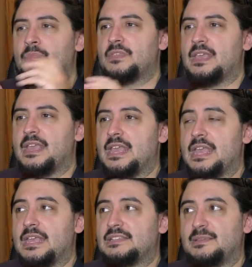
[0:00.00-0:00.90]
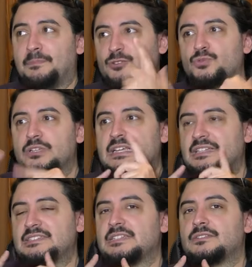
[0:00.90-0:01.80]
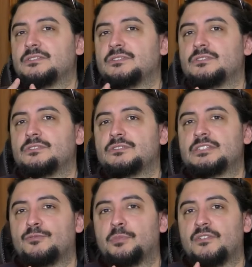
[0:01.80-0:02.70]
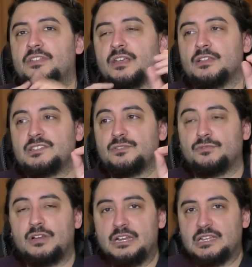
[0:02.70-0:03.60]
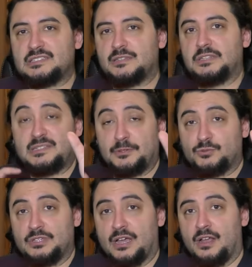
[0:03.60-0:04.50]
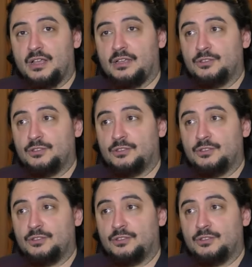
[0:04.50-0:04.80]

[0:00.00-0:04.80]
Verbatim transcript: Et c'est pas du tout le cas de cette. Euh, je tiens à vous prévenir, si vous voulez lire cette BD, c'est pas du tout le cas.